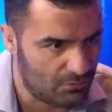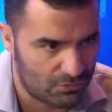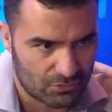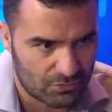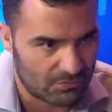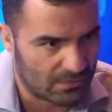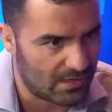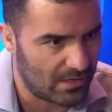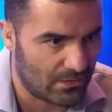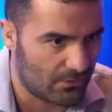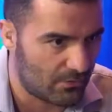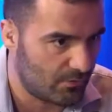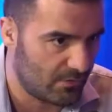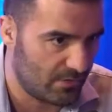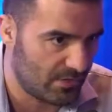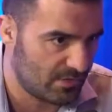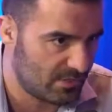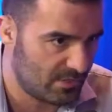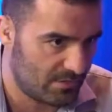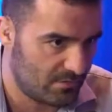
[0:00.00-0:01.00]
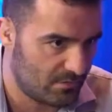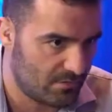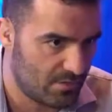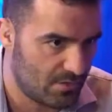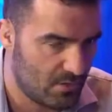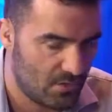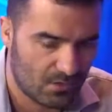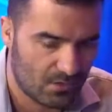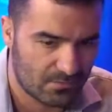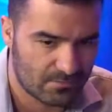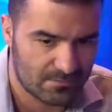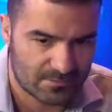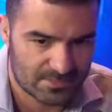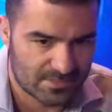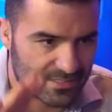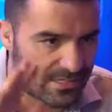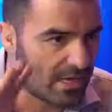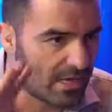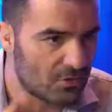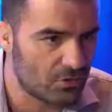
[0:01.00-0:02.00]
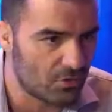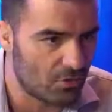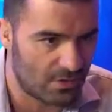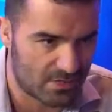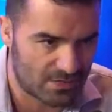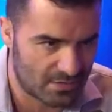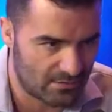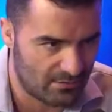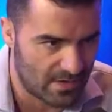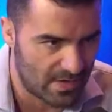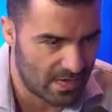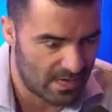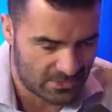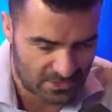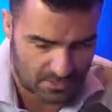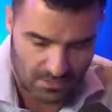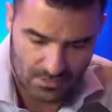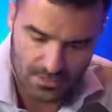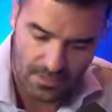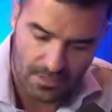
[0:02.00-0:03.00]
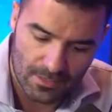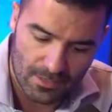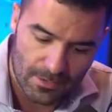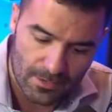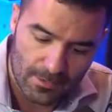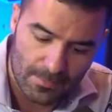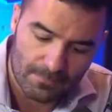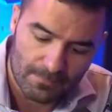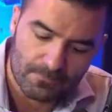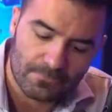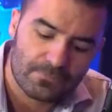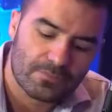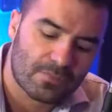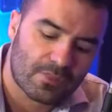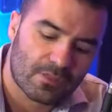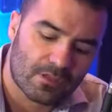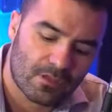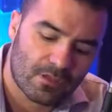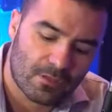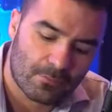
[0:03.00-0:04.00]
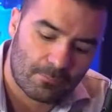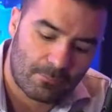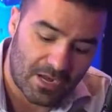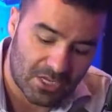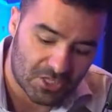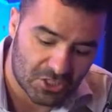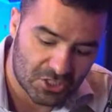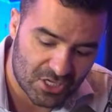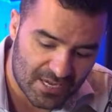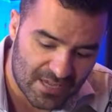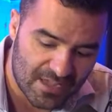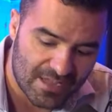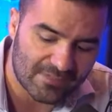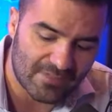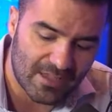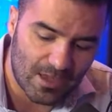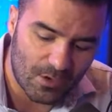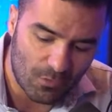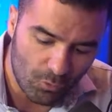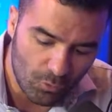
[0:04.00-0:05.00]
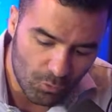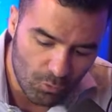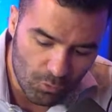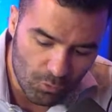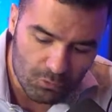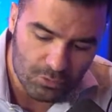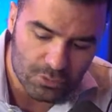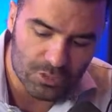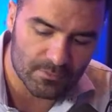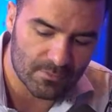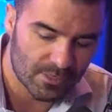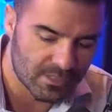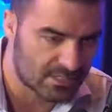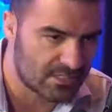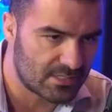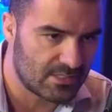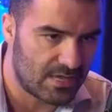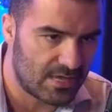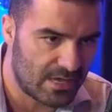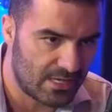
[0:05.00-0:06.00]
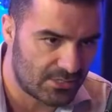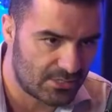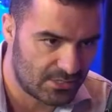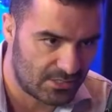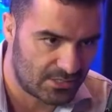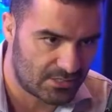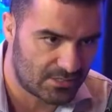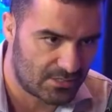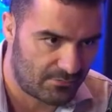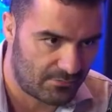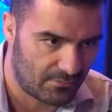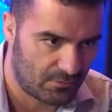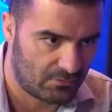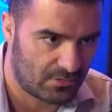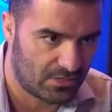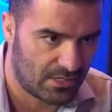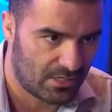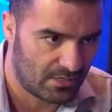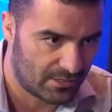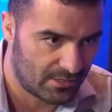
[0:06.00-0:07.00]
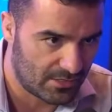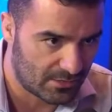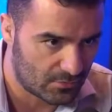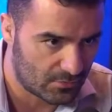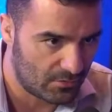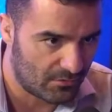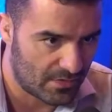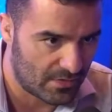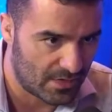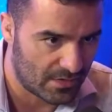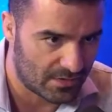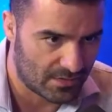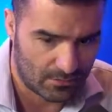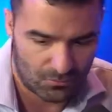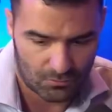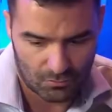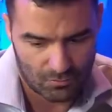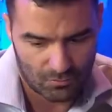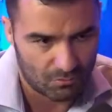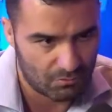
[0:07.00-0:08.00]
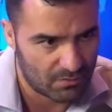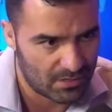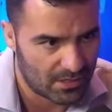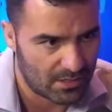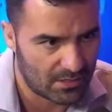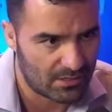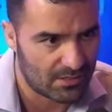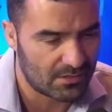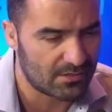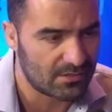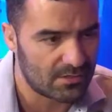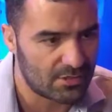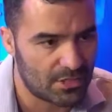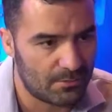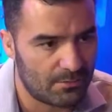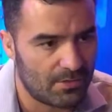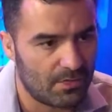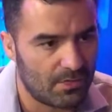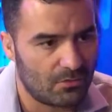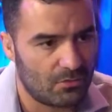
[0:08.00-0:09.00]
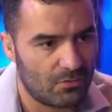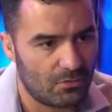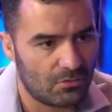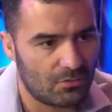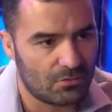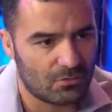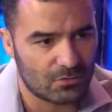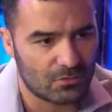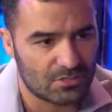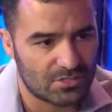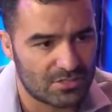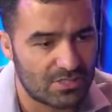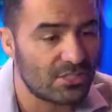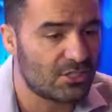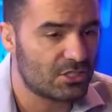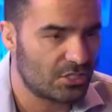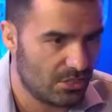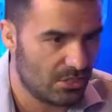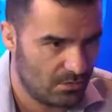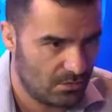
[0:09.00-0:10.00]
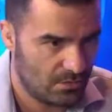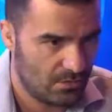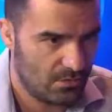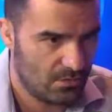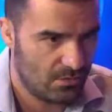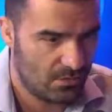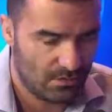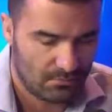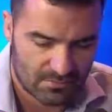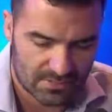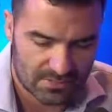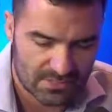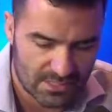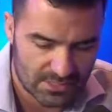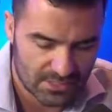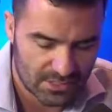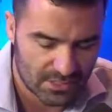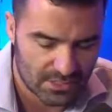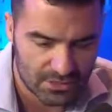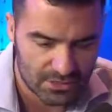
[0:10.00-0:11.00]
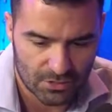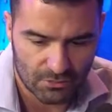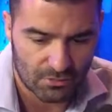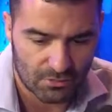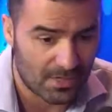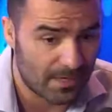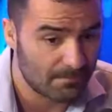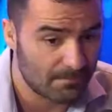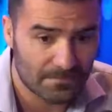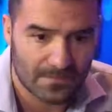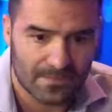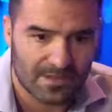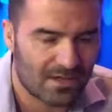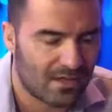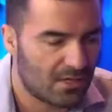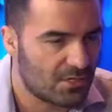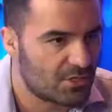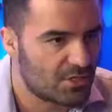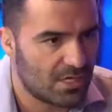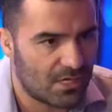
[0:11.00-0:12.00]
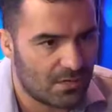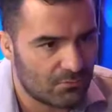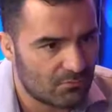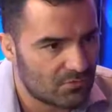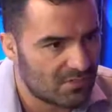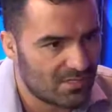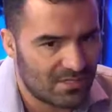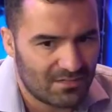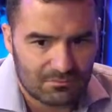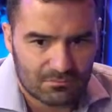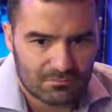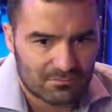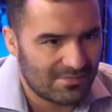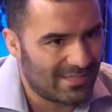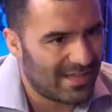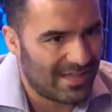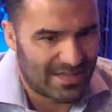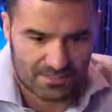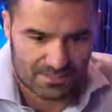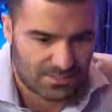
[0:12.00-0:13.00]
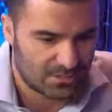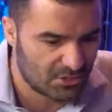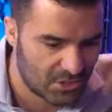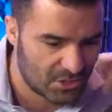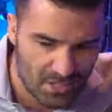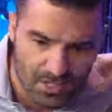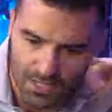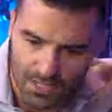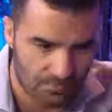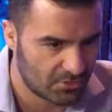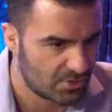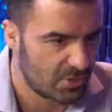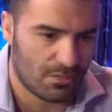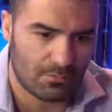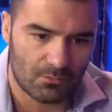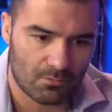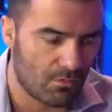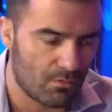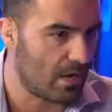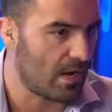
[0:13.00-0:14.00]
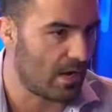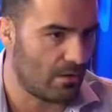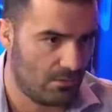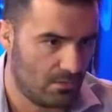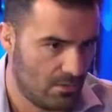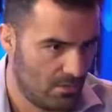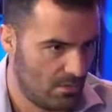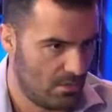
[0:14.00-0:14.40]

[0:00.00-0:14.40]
Isso, cara, tu falando assim, sete horas de viagem. Para chegar na última cidade antes da fronteira da Eslováquia com a Ucrânia, que se chama Kosice. Uma cidade que a gente chegou lá, cara, chegamos sem nada, assim, chegamos, chegamos com o carro.